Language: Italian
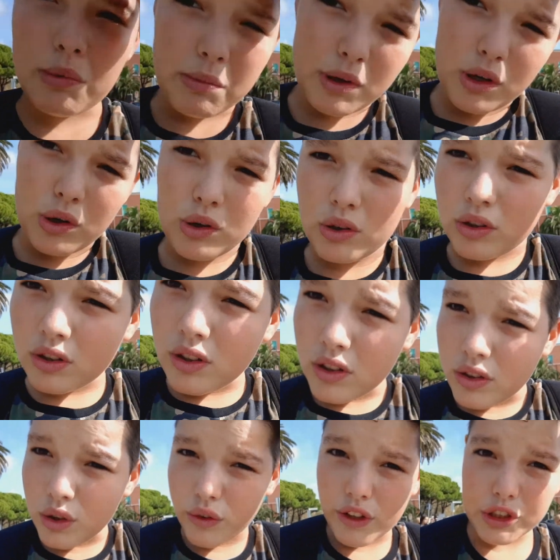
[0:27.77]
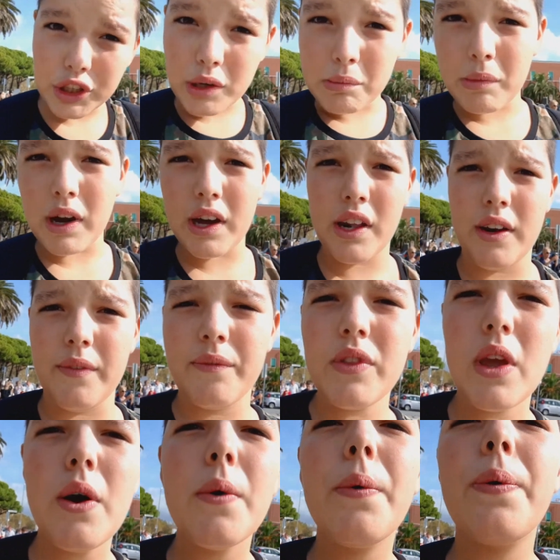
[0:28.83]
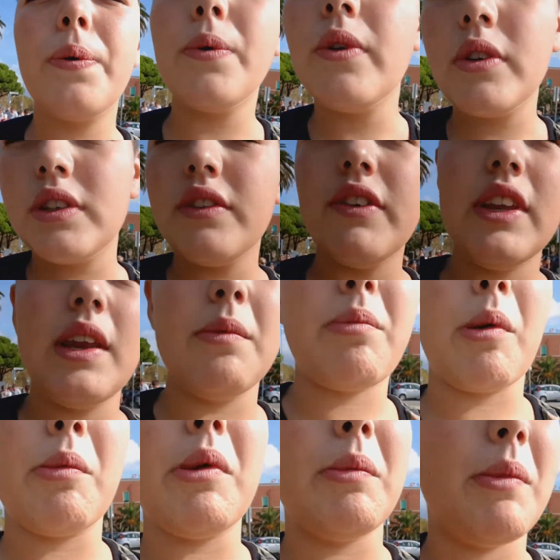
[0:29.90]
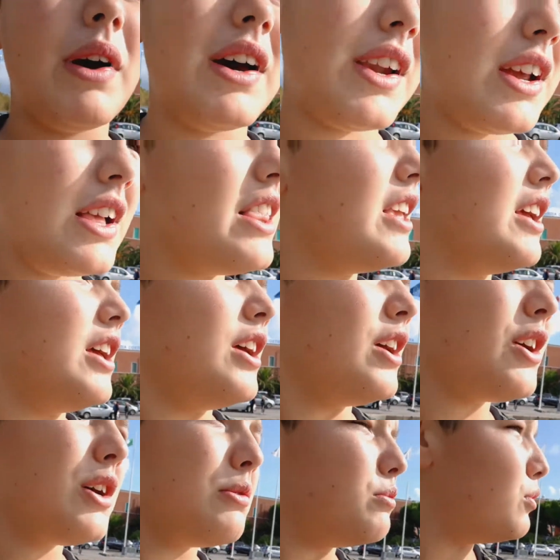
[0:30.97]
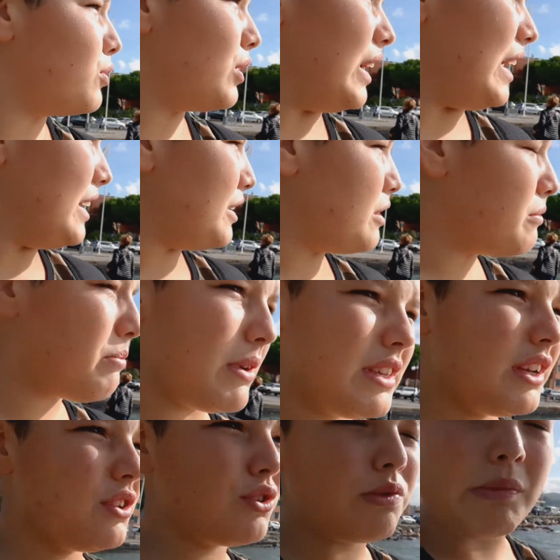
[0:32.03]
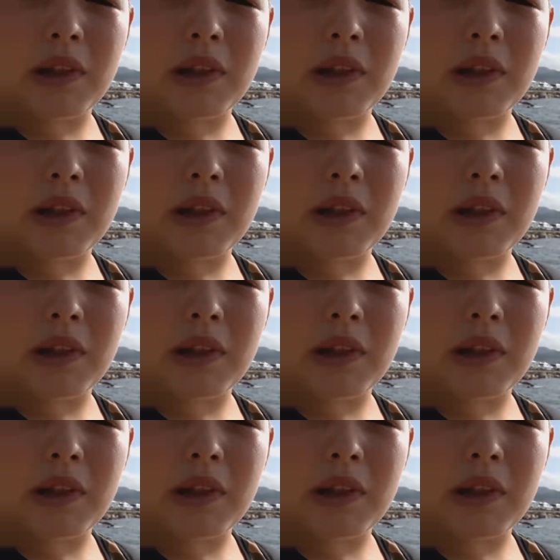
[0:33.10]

o meno dove c'è il mare, si vede proprio il mare Comunque, c'è un paesaggio